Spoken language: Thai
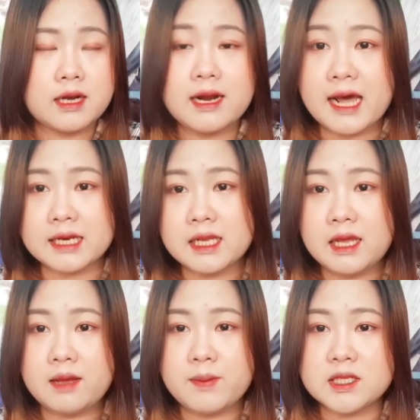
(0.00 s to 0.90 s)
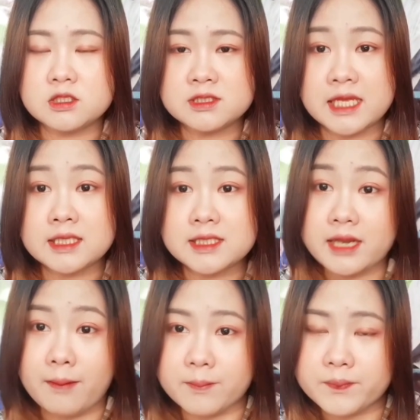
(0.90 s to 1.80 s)
ข้างหลังที่เป็นเซตสี
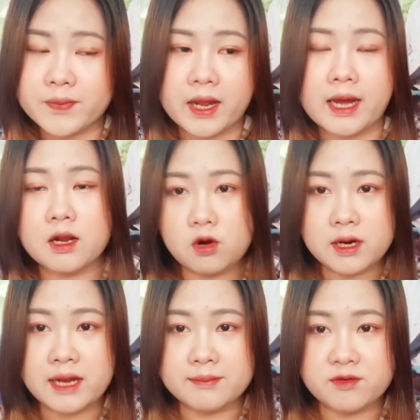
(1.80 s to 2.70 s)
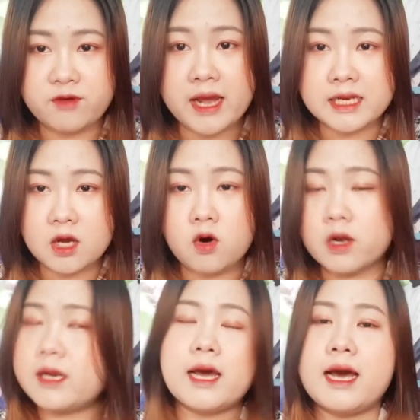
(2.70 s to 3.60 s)
ดำนะคะแล้วก็ข้างหลังเป็นไฟนีออ
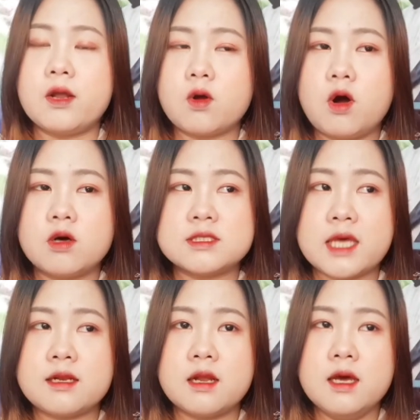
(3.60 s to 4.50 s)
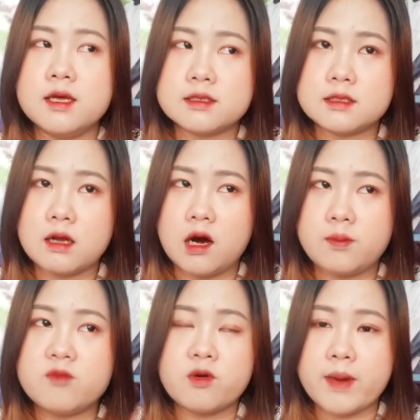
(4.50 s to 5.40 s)
นนะคะแล้วก็เซตเอ่อ
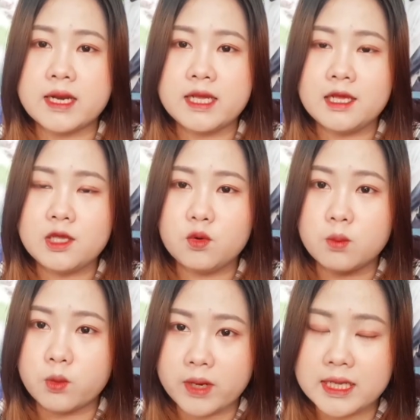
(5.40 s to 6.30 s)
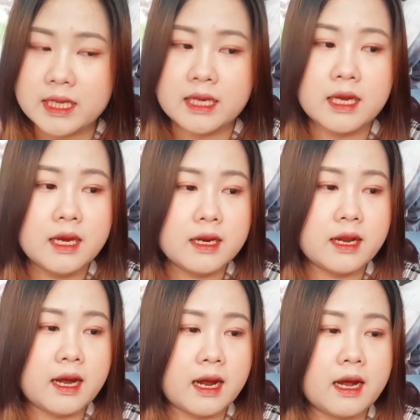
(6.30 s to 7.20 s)
performance ที่อยู่บนเวที
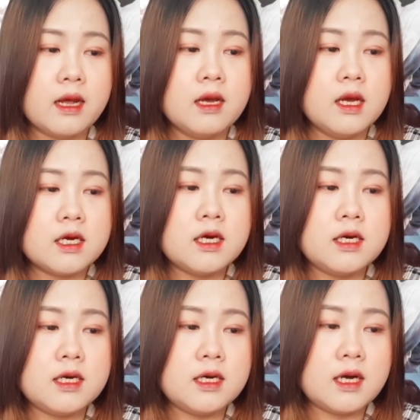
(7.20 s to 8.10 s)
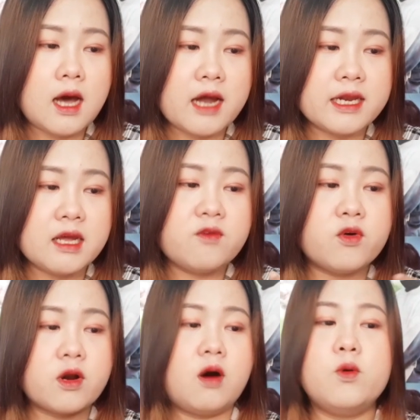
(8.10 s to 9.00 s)
นะคะคืออันนี้ฝ
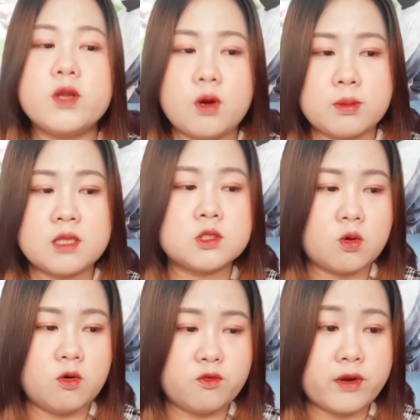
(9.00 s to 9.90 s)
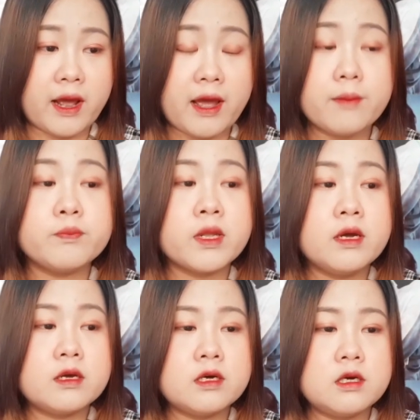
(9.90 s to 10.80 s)
นขอพูดในความคิดส่วนตัวของฝนนะ
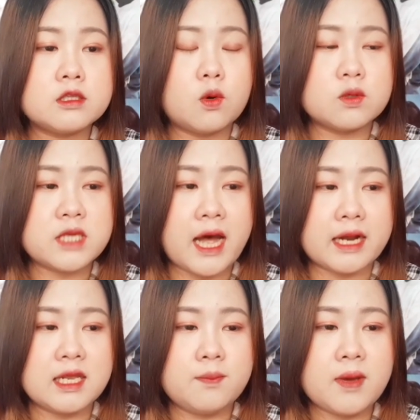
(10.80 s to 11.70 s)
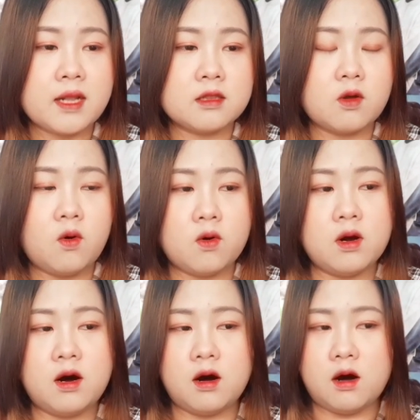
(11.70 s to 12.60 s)
คือตรงฉากที่เป็นตรง
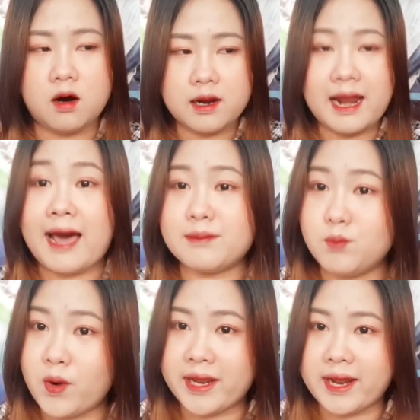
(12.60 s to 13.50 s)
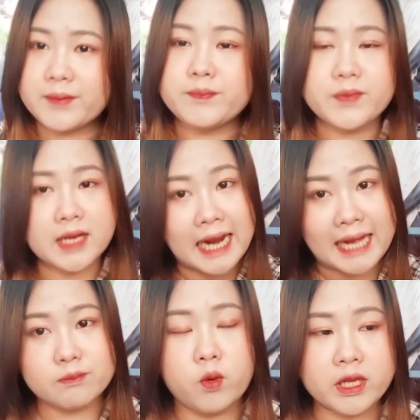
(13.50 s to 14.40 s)
เอ่อลานมวยอะ
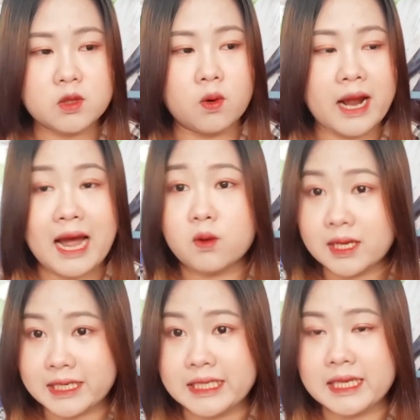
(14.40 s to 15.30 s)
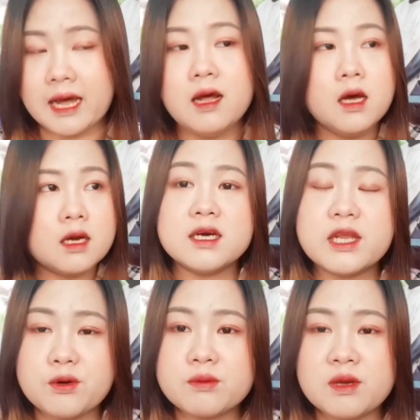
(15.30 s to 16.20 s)
ลานมวยตรงข้างเวทีอะคือ
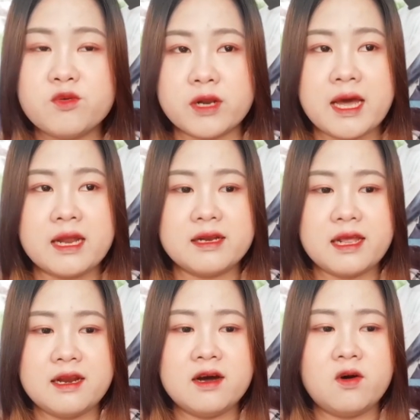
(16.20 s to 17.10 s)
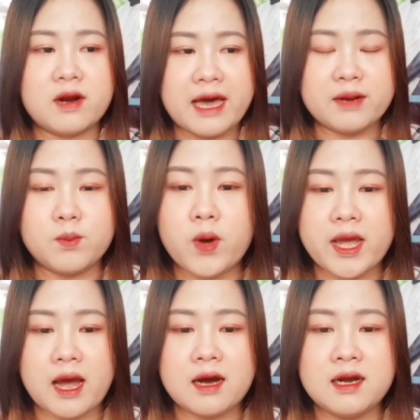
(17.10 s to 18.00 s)
ในความคิดฝนอะในเรื่องของลานมว
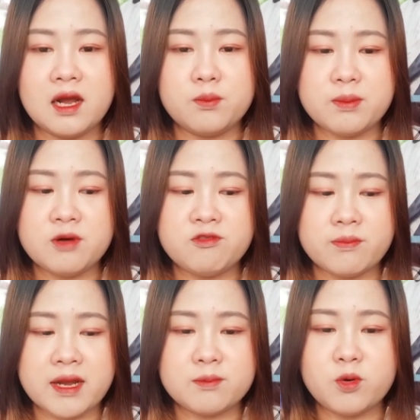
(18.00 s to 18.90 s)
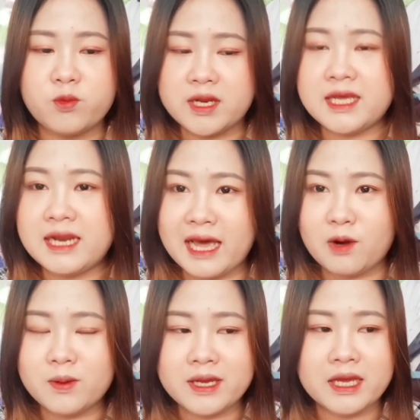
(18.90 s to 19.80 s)
ยอะคือเรามี performance บนเวทีแล้
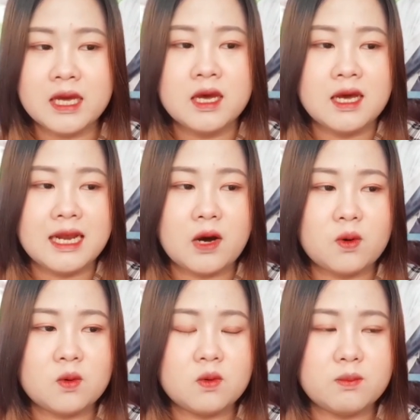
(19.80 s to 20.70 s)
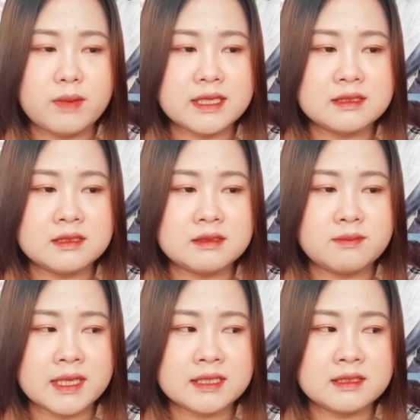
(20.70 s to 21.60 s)
วเว้ยแล้วมัน
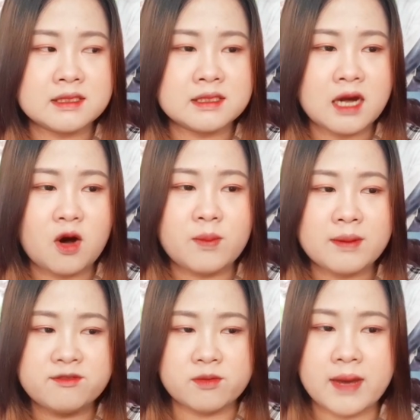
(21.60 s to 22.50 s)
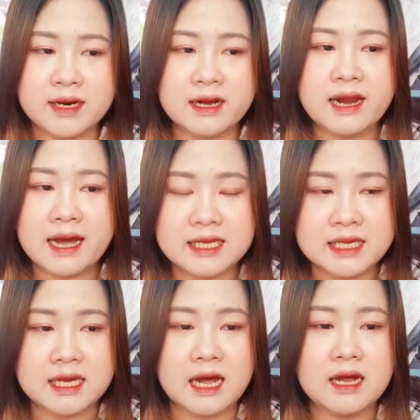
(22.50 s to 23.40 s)
มันเอามา performance ข้างล่าง
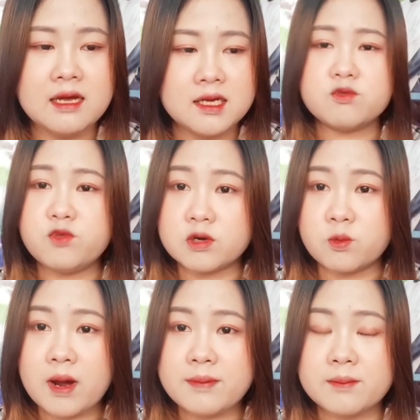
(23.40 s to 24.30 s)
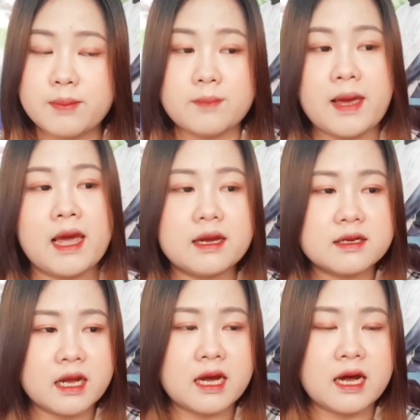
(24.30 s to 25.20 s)
อีกอะฝนว่ามันแปล
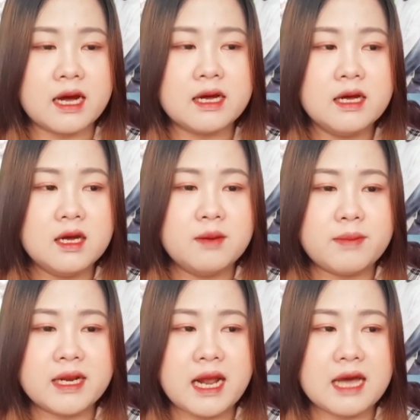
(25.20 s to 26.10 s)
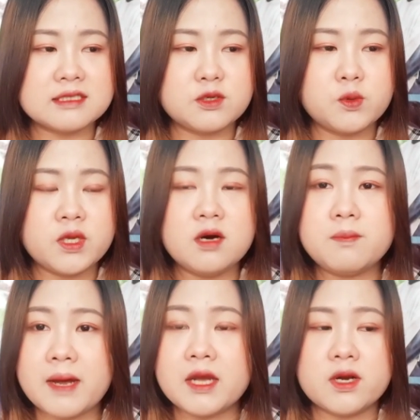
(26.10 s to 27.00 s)
กๆนะคะมันอาจจะดูเยอะ
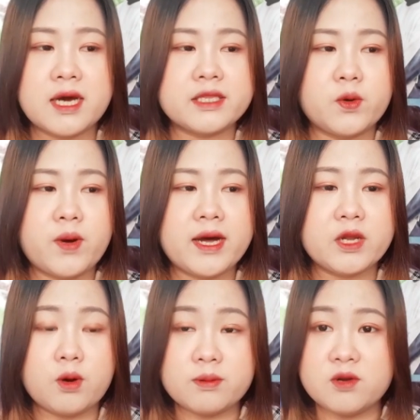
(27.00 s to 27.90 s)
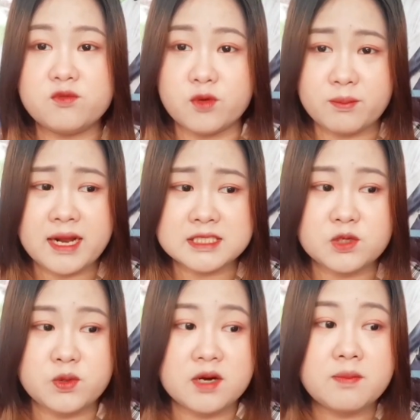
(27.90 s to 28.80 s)
ไปก็ได้แต่ว่าในความคิดของฝนมันอาจจะ
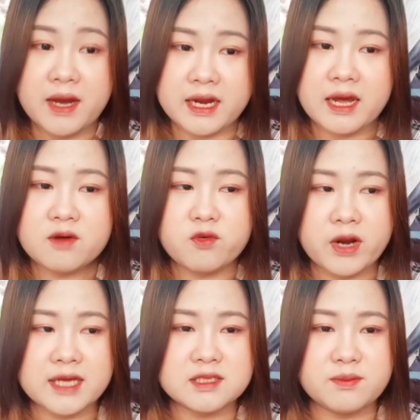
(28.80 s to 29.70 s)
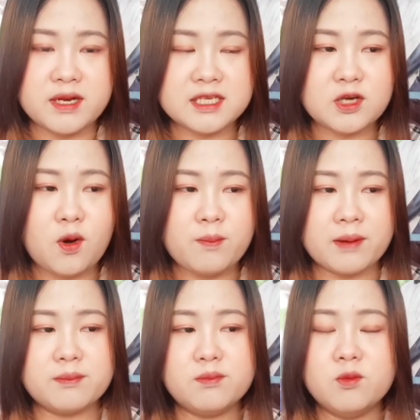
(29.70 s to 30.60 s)
ดูเยอะไปนะฝนอาจจะไม่ได้ชอบแบ
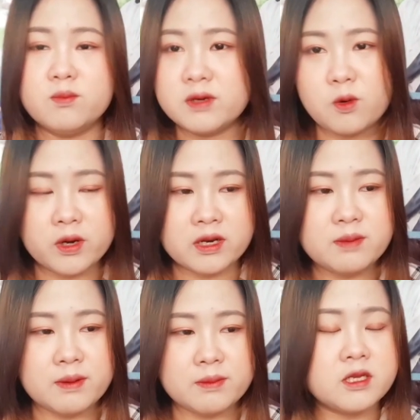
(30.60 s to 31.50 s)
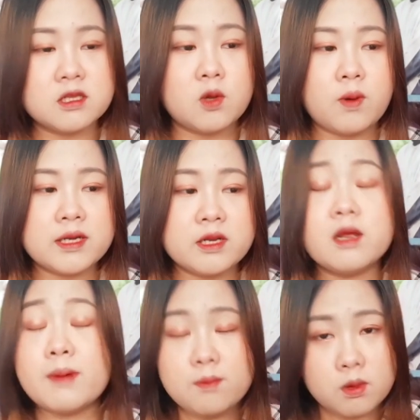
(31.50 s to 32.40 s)
บมุมคนที่แบบเยอะๆแต่ว่า
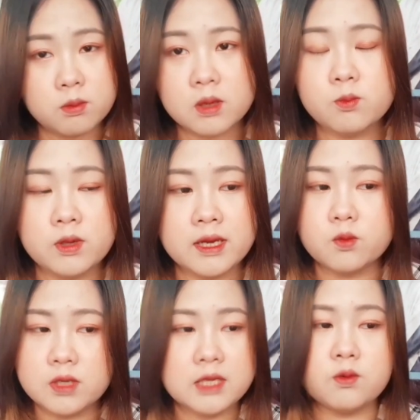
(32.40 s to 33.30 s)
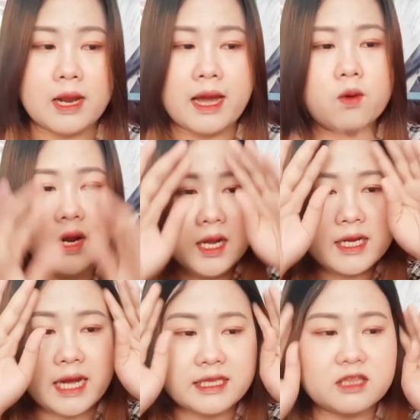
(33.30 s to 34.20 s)
ในภาพรวมของ เอ็ม วี ดูดีอยู่แล้ว
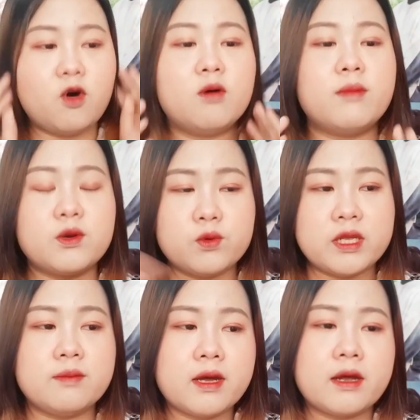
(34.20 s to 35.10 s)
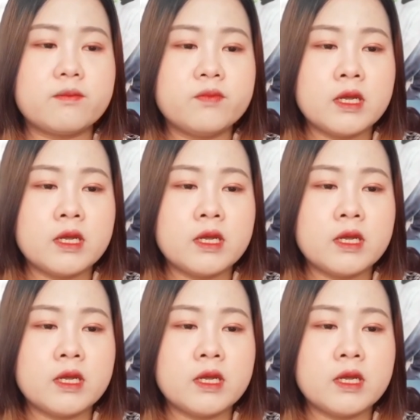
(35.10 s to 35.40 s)
การตัดต่อออกมาดูดีมาก